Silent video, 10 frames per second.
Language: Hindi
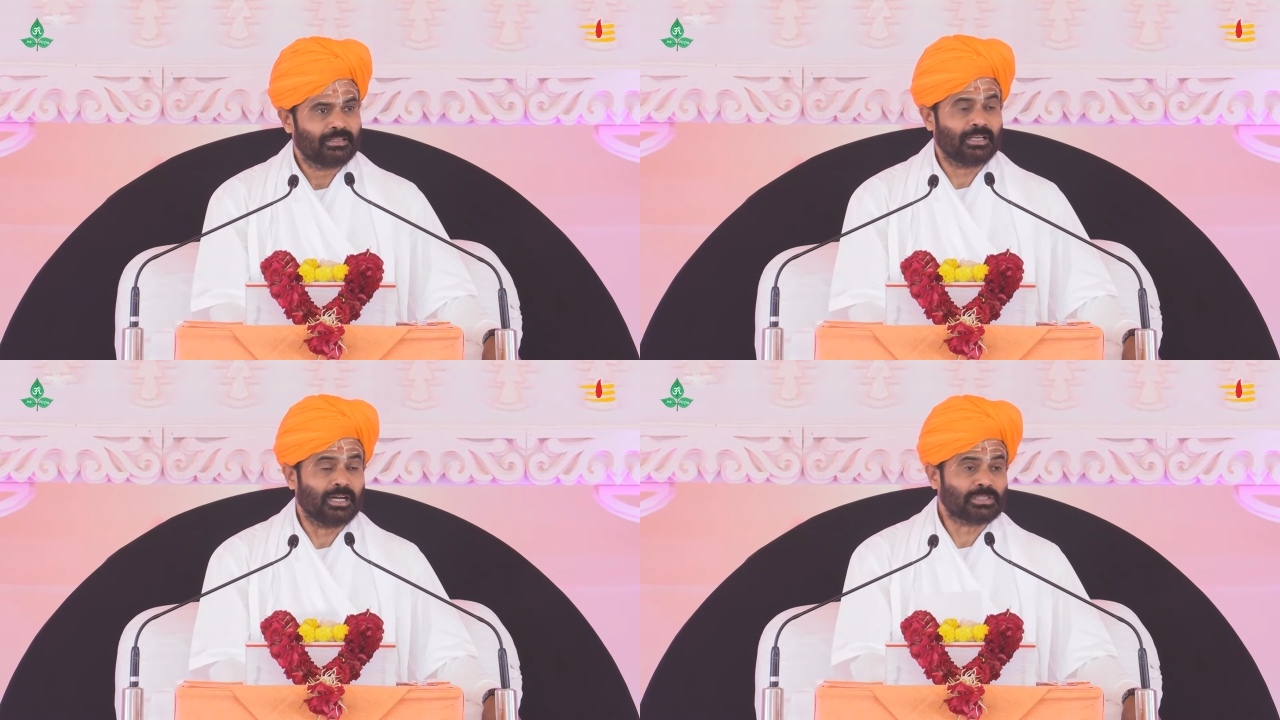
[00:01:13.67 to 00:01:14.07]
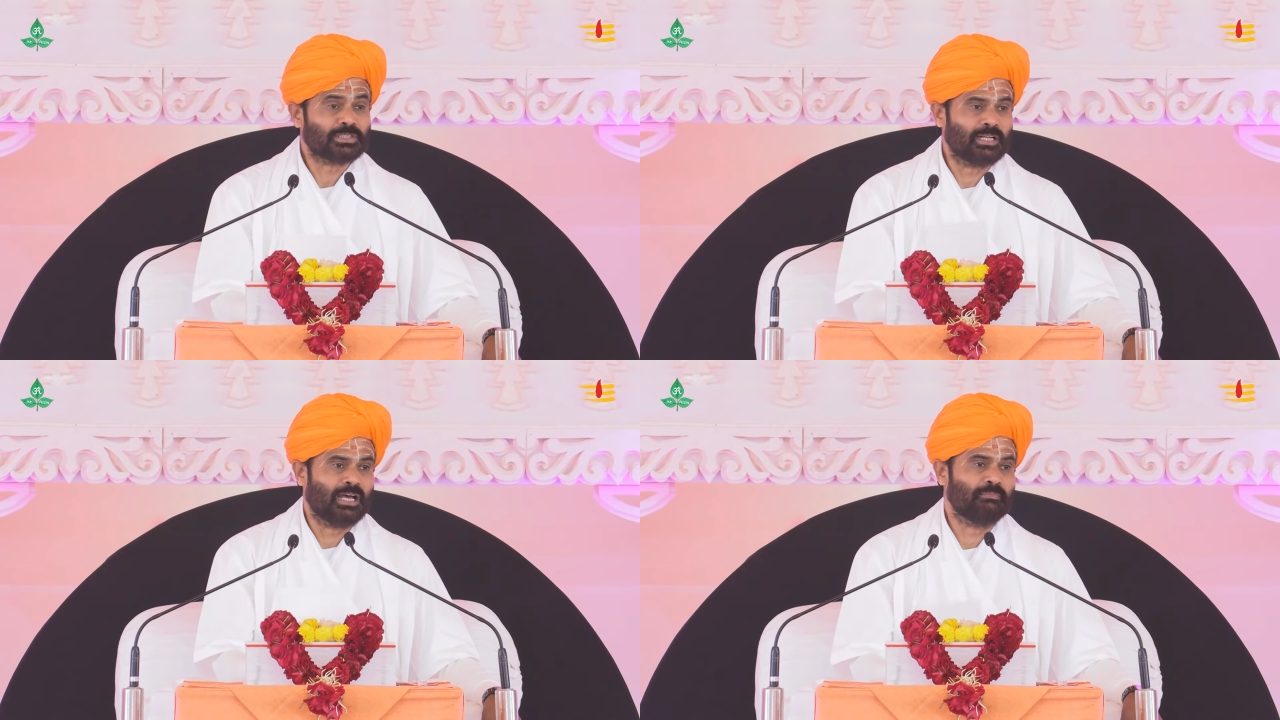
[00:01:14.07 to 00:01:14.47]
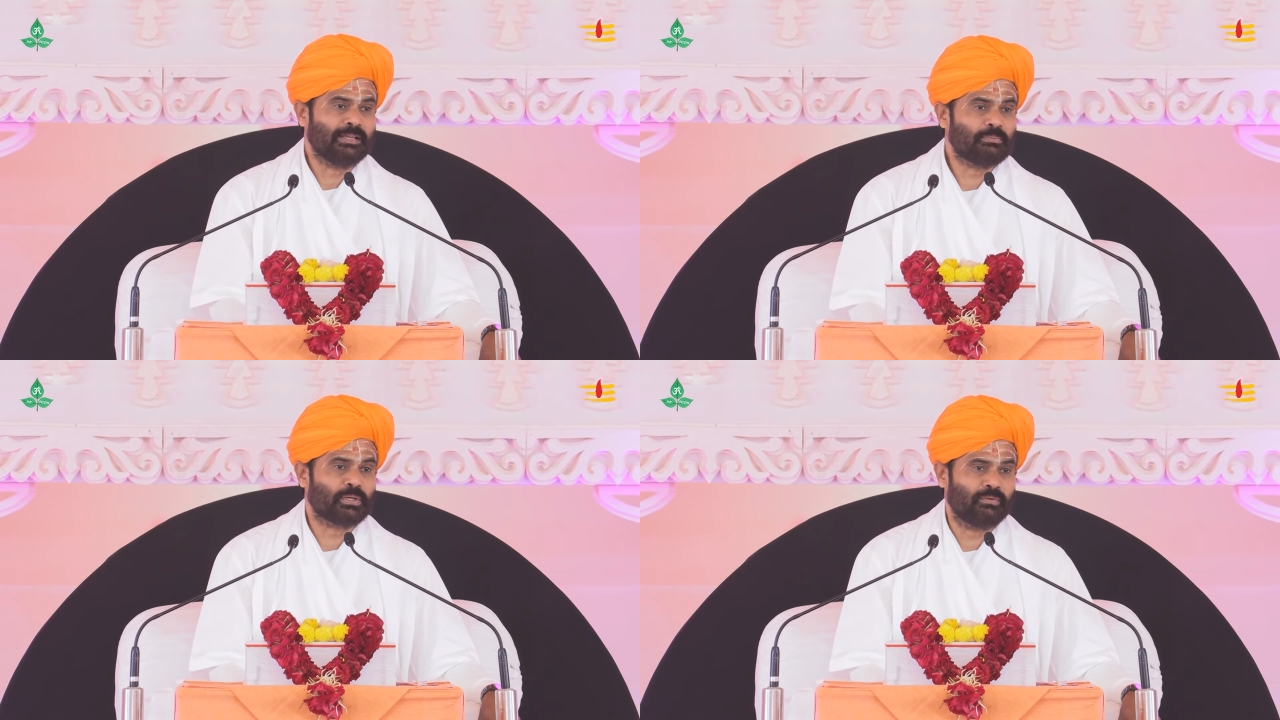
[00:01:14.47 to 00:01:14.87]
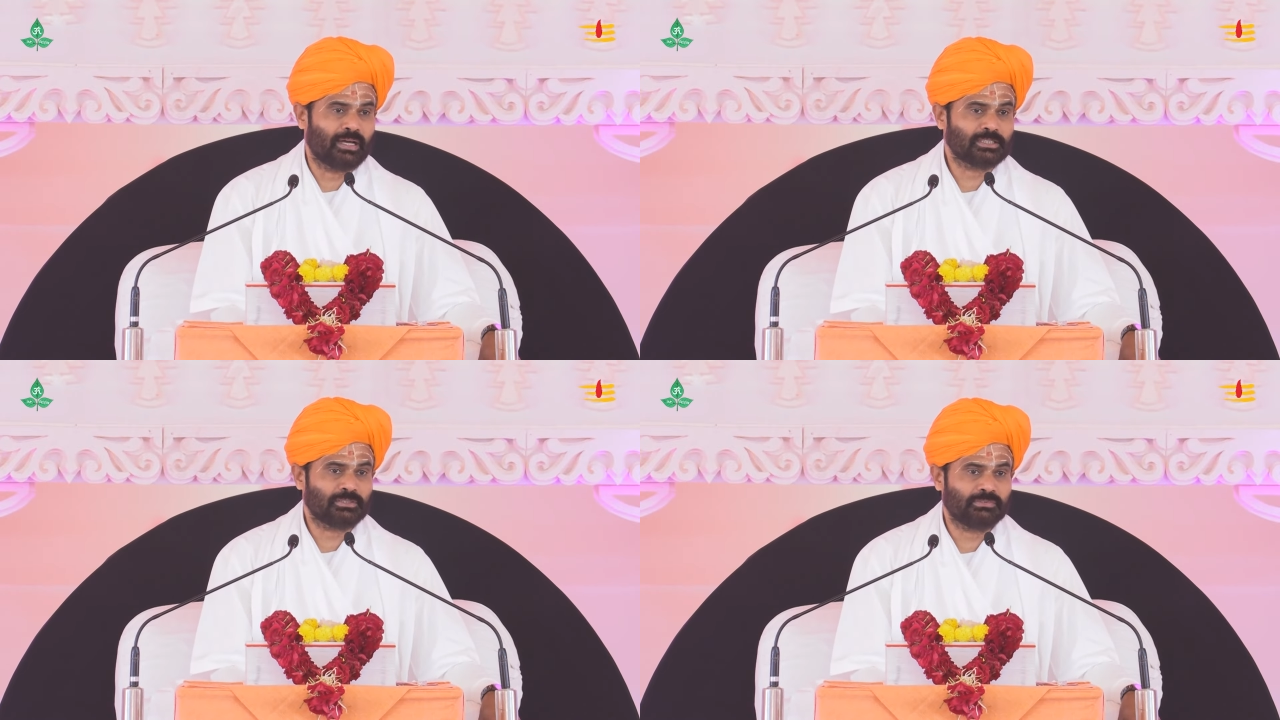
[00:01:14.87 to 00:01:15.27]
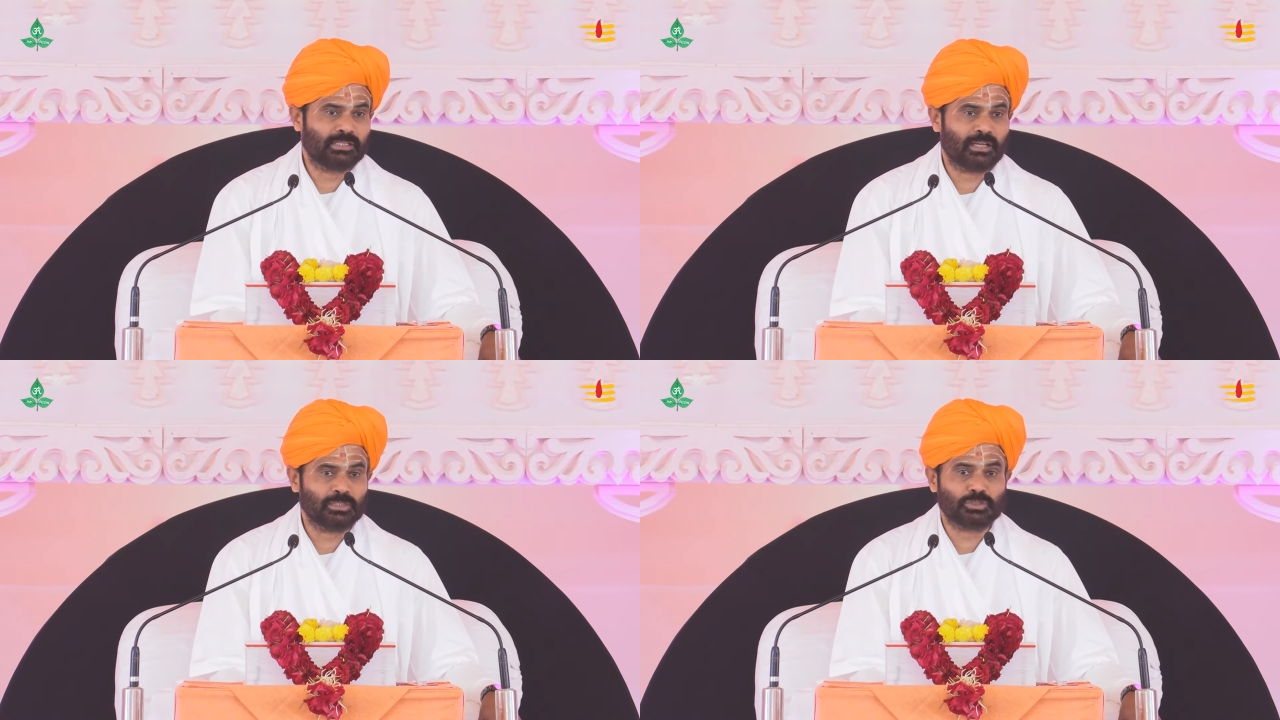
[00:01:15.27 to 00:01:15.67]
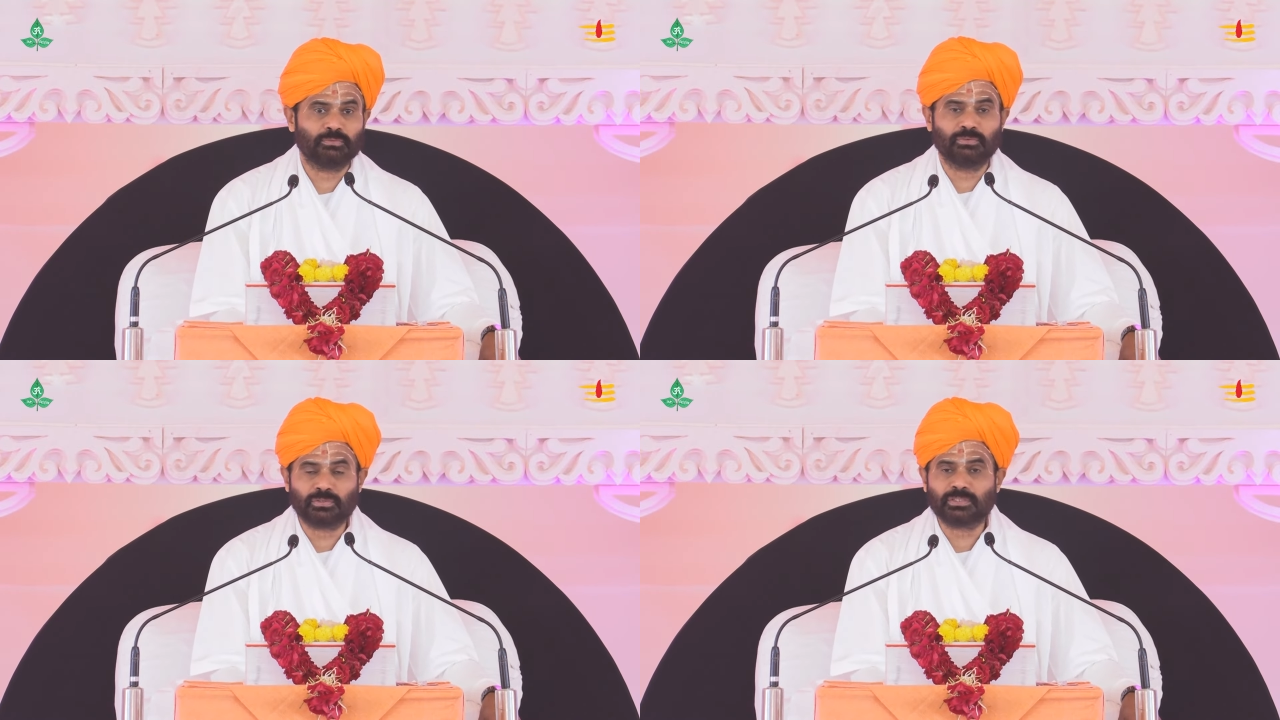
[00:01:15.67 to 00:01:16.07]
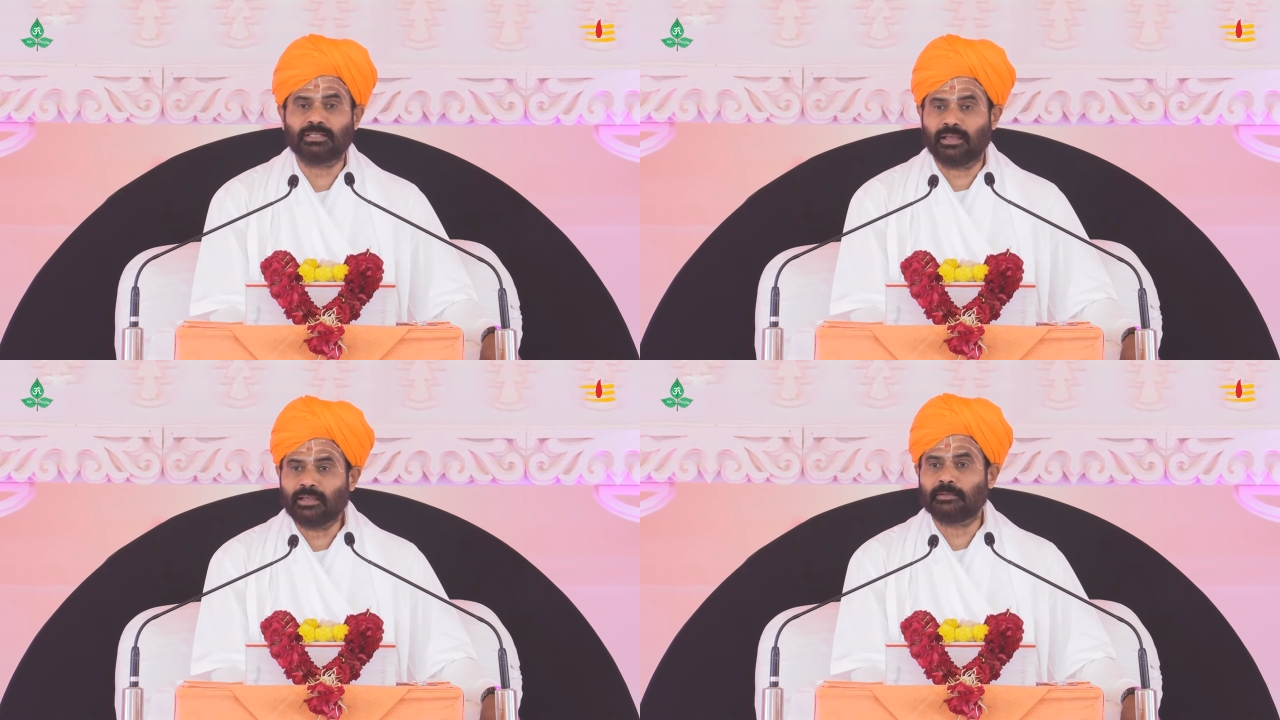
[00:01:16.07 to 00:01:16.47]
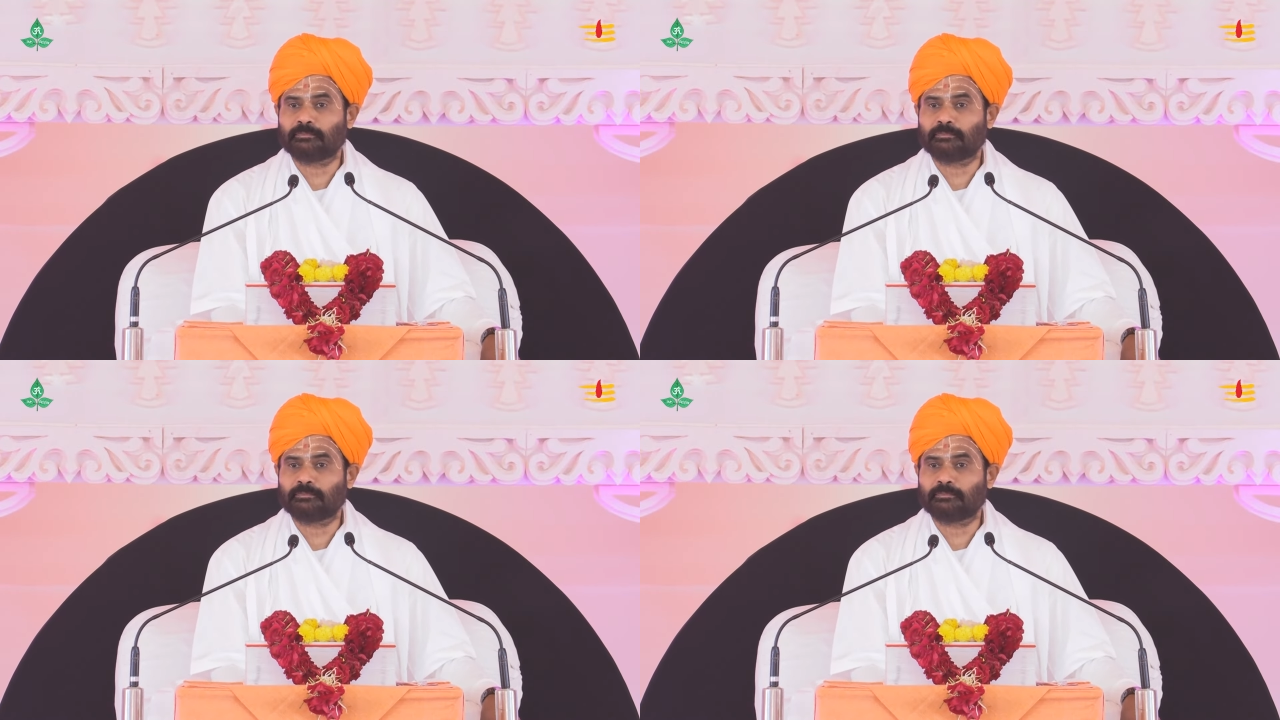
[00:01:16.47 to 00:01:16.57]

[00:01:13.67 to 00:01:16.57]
ये नाम है भगवान शिव जी का अष्टमूर्ति है